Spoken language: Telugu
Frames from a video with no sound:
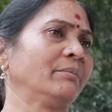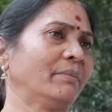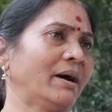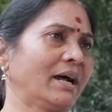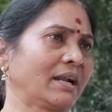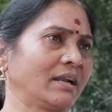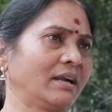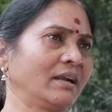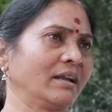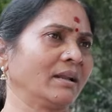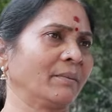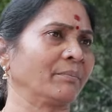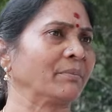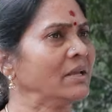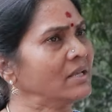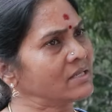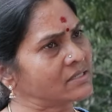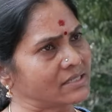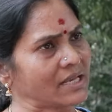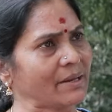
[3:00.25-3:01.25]
అని మాట్లాడినాం
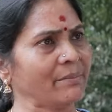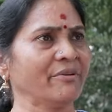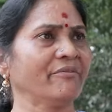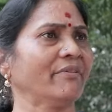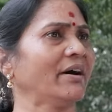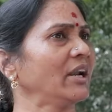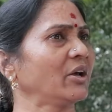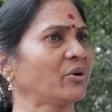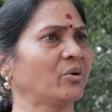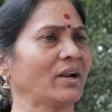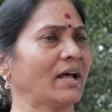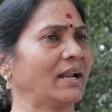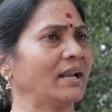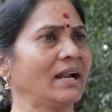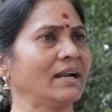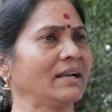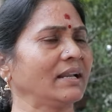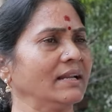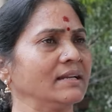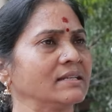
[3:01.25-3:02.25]
సేమ్ ఇవాళ కూడా
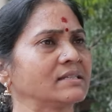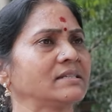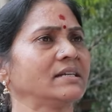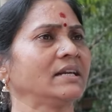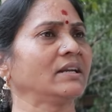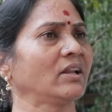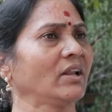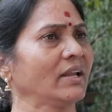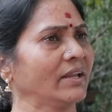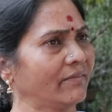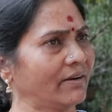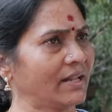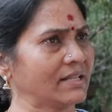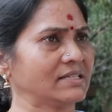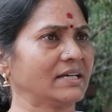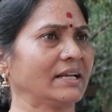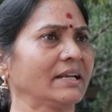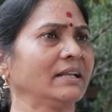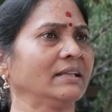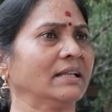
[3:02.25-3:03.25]
అలాంటి ఇన్సిడెంటే ఇవాళ
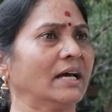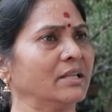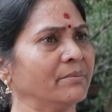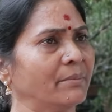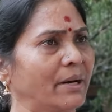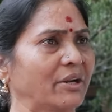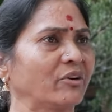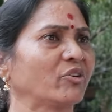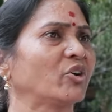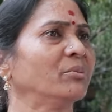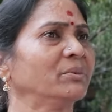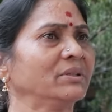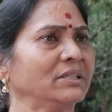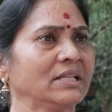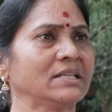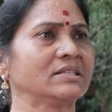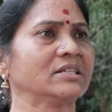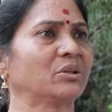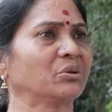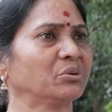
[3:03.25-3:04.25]
జరిగింది అది మరొక ముందు
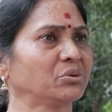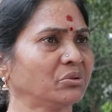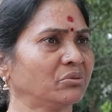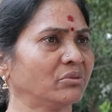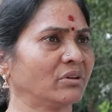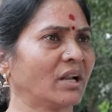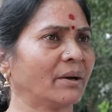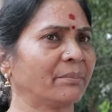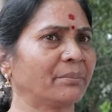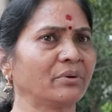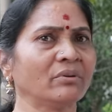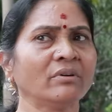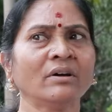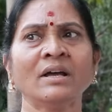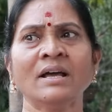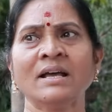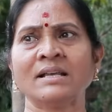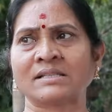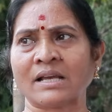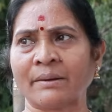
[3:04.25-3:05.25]
ఇది జరుగుతూ ఉన్నప్పుడు
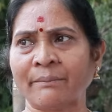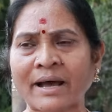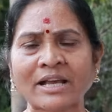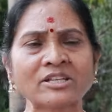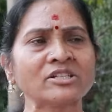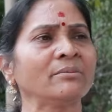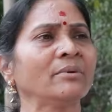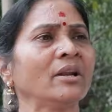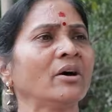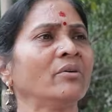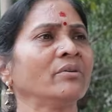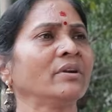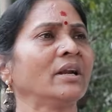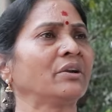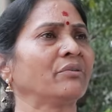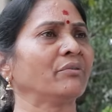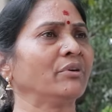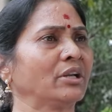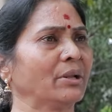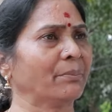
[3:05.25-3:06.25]
సమాజంలో
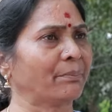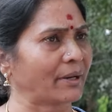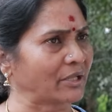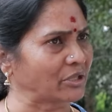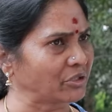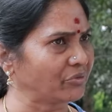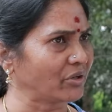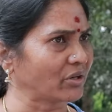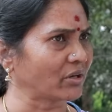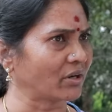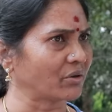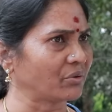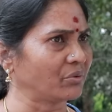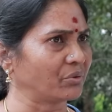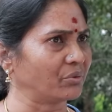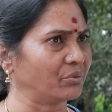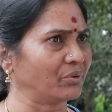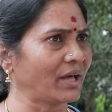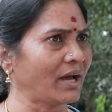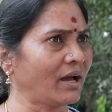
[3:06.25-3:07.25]
ఉన్నటువంటి ప్రతి ఒక్కరూ
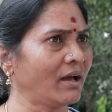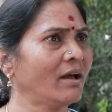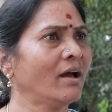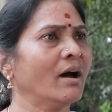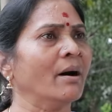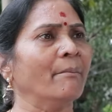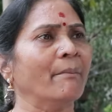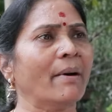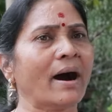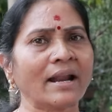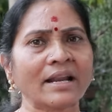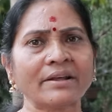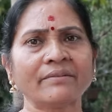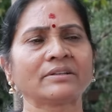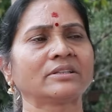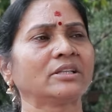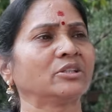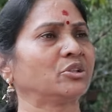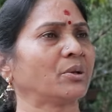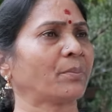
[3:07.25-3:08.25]
కూడా
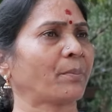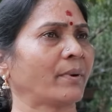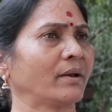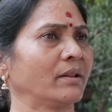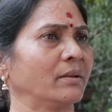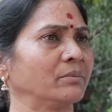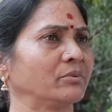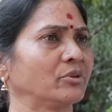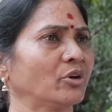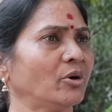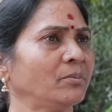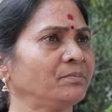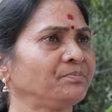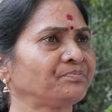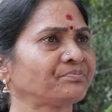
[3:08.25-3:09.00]
మానవత దృక్పథంతో